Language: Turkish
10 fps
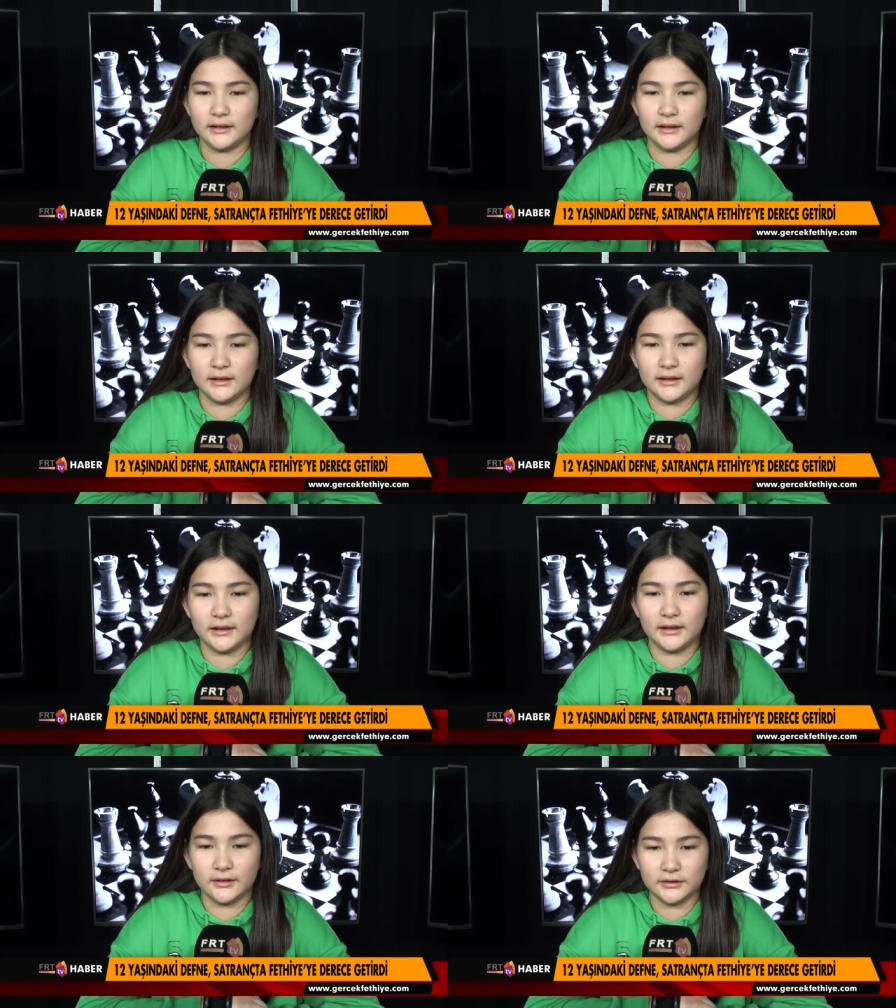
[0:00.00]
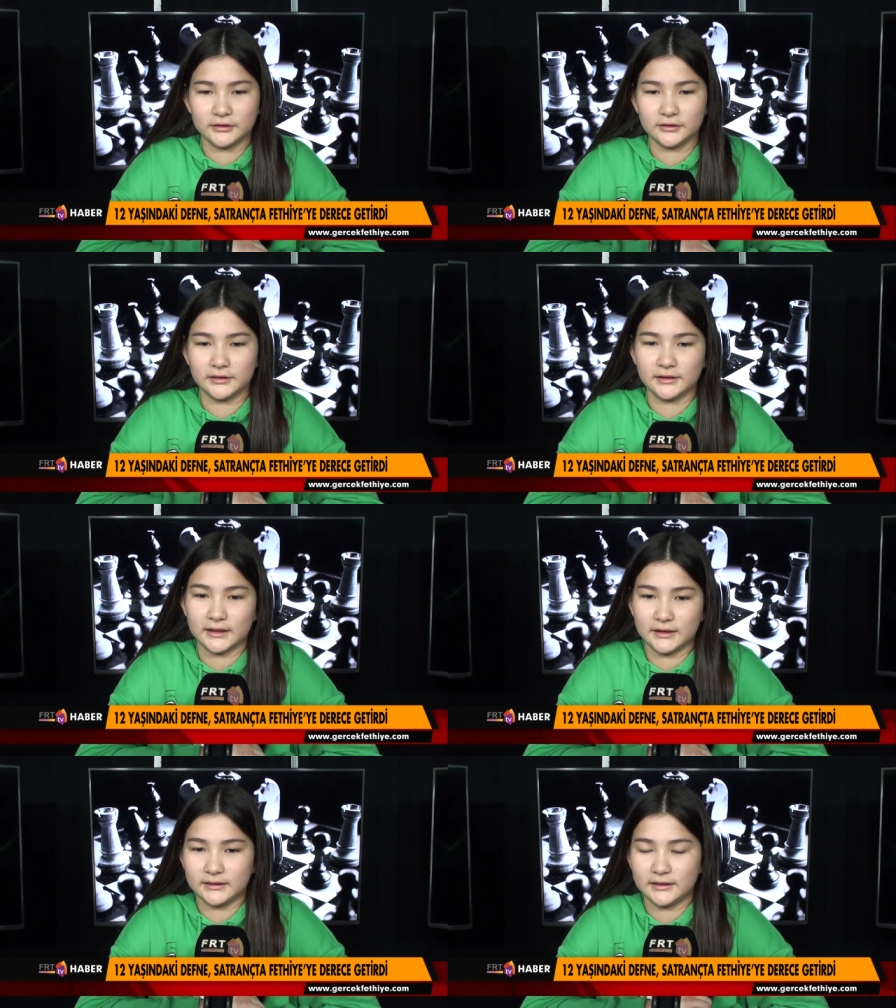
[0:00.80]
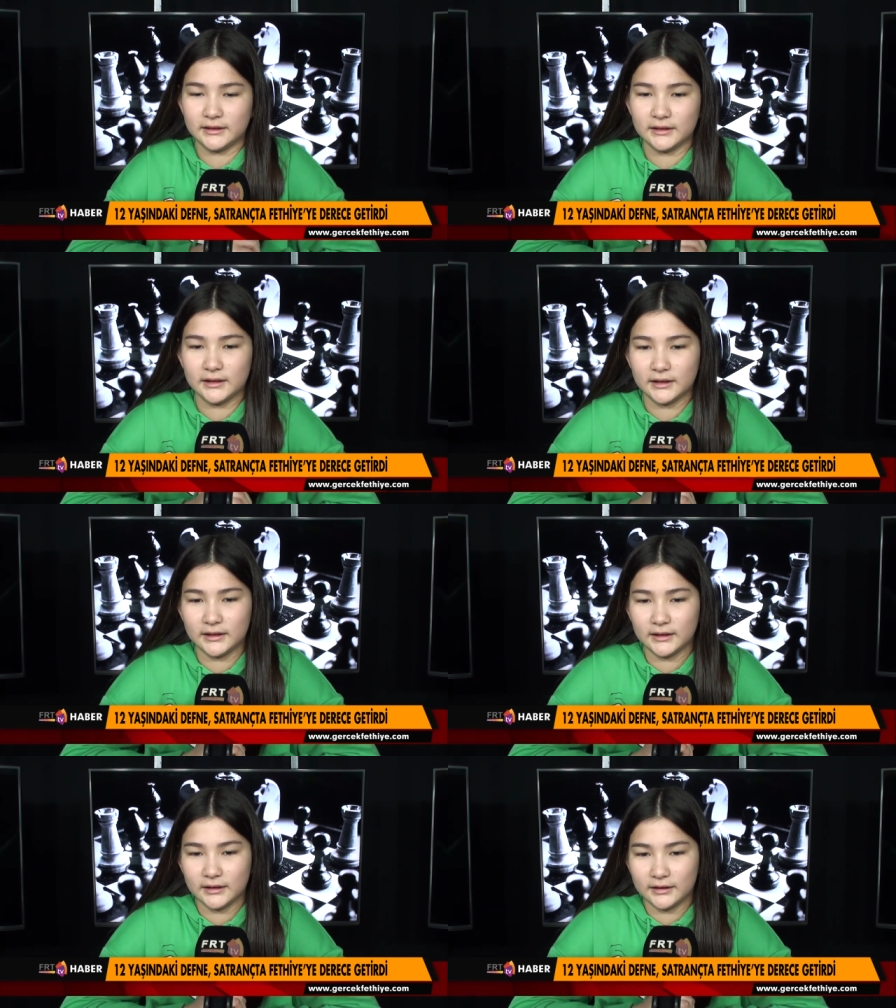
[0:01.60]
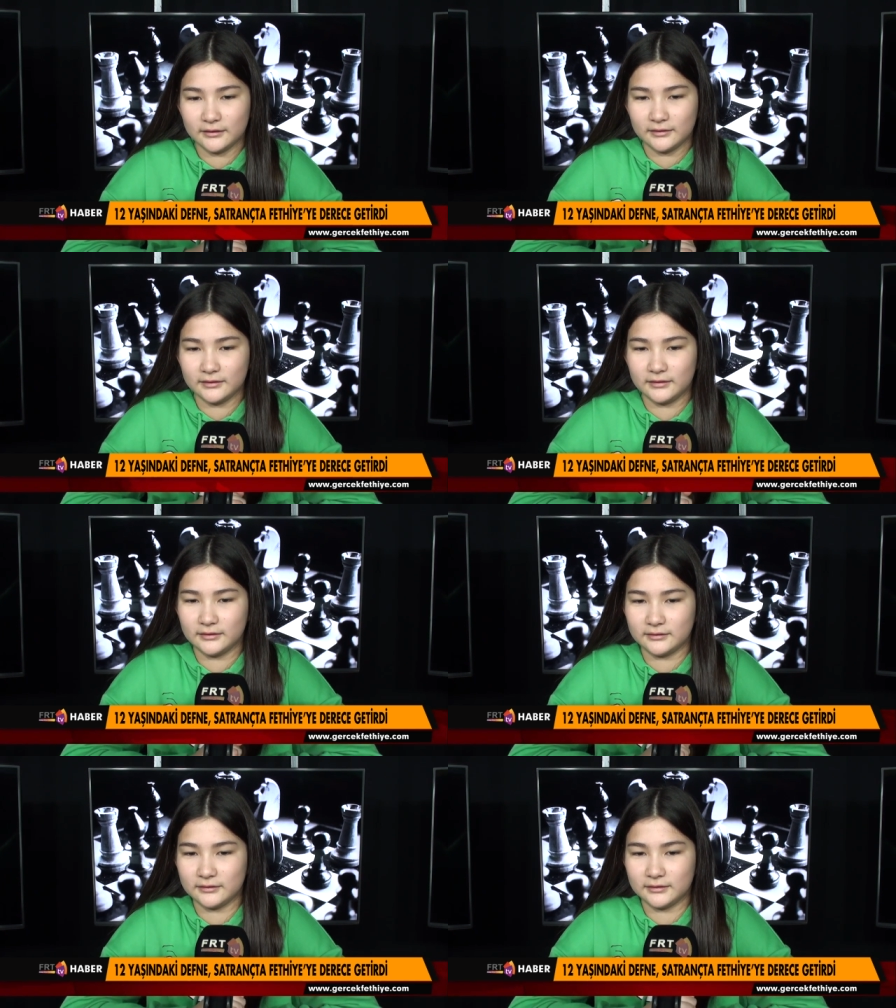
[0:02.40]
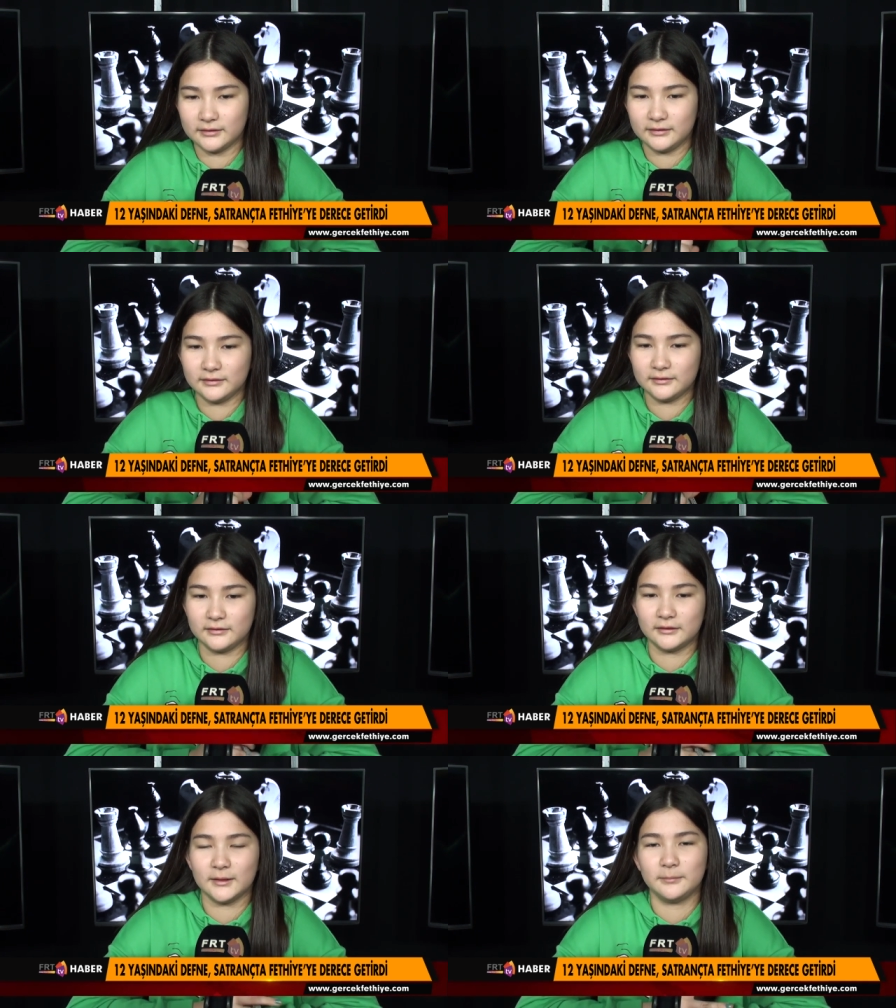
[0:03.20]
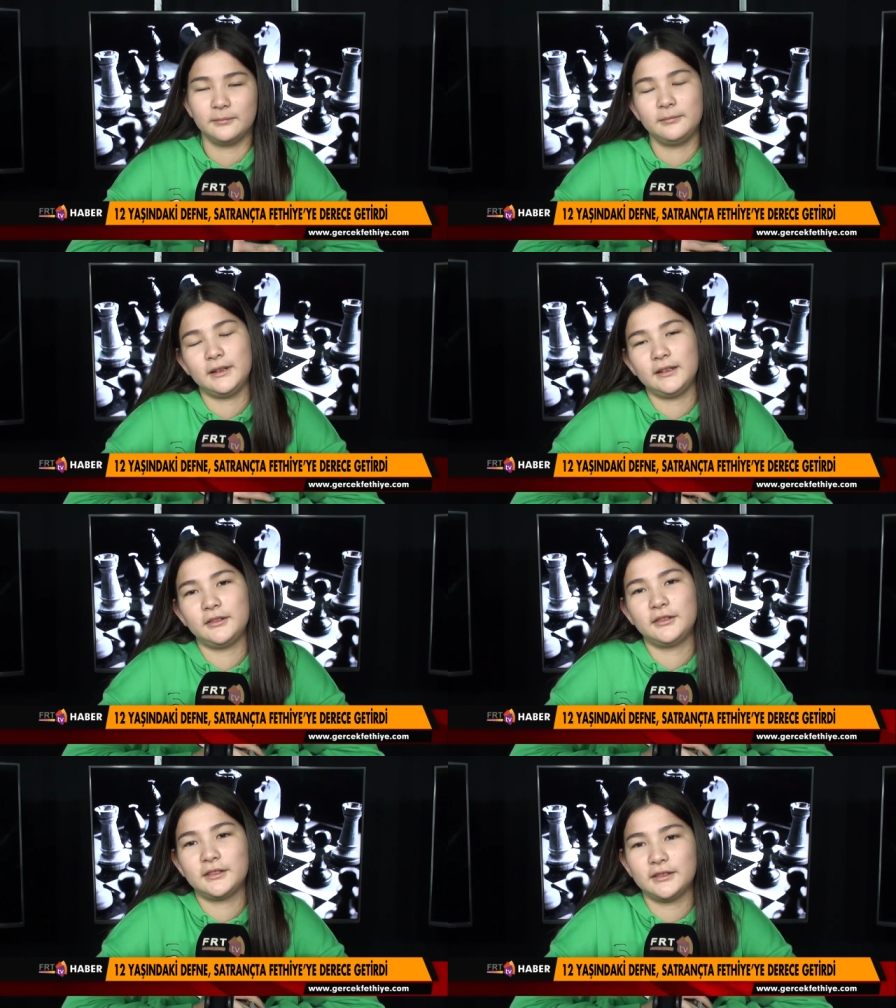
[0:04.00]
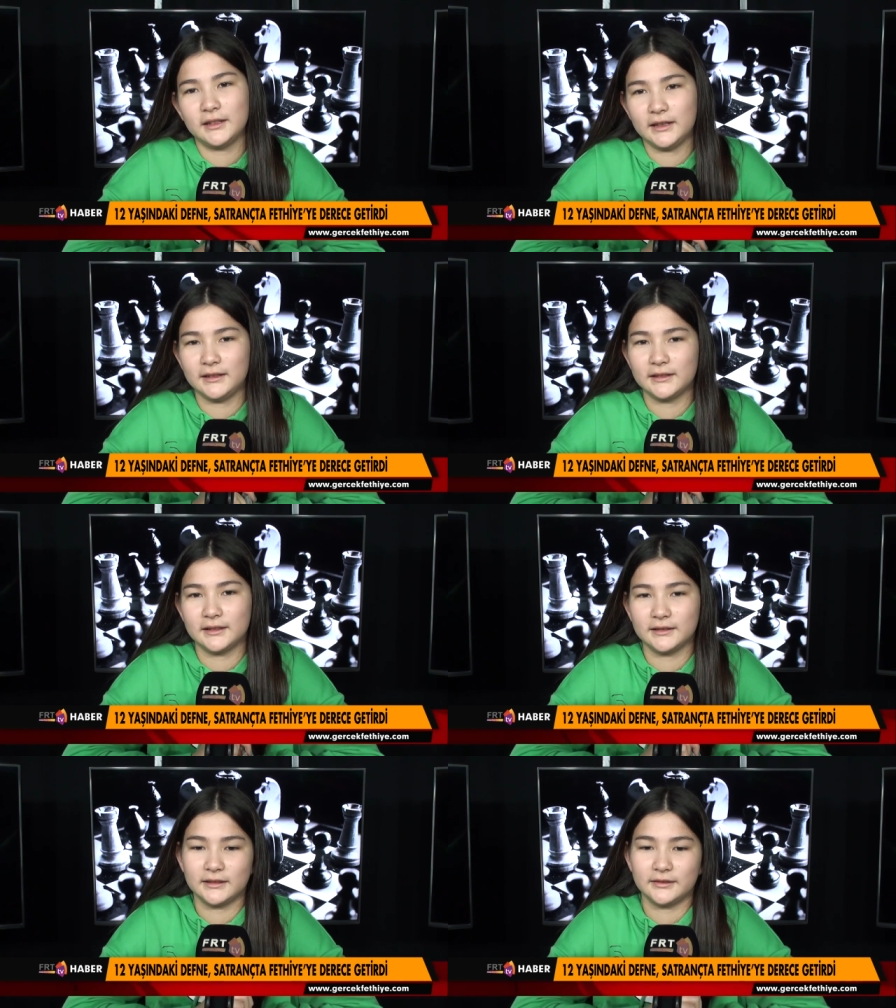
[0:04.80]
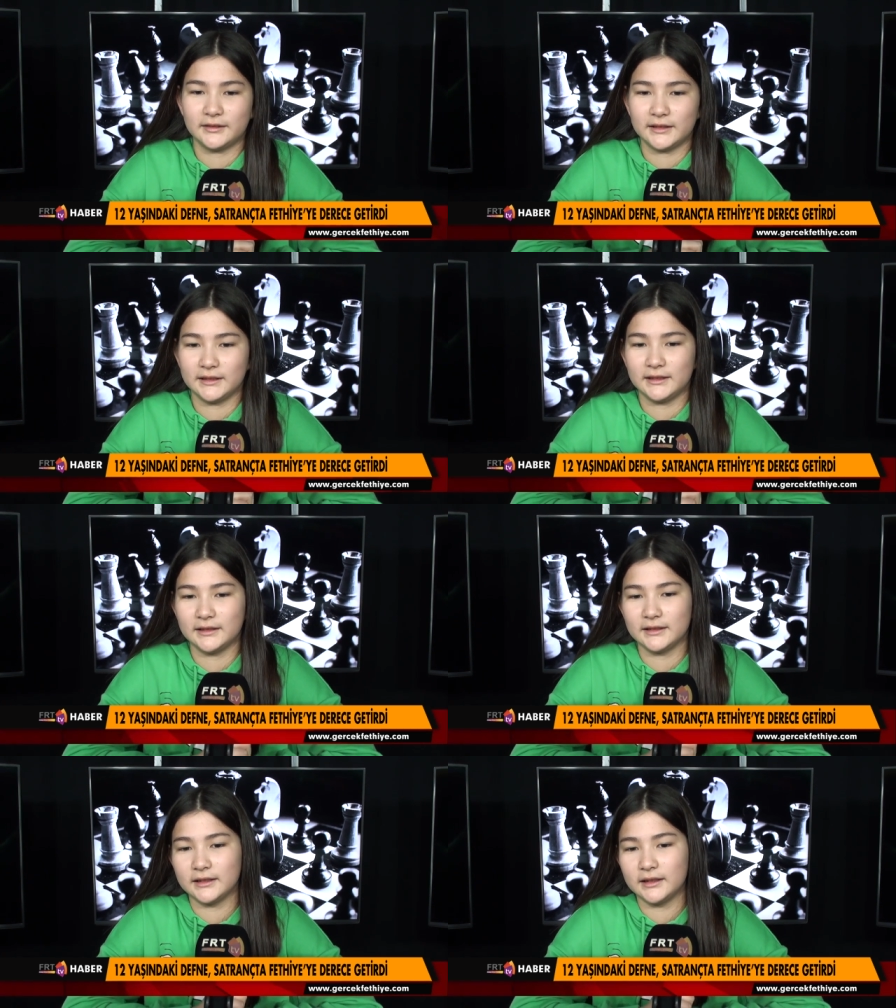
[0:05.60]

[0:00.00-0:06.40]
E, evet, çok güzeldi. Or- orada binin üstünde insanlar vardı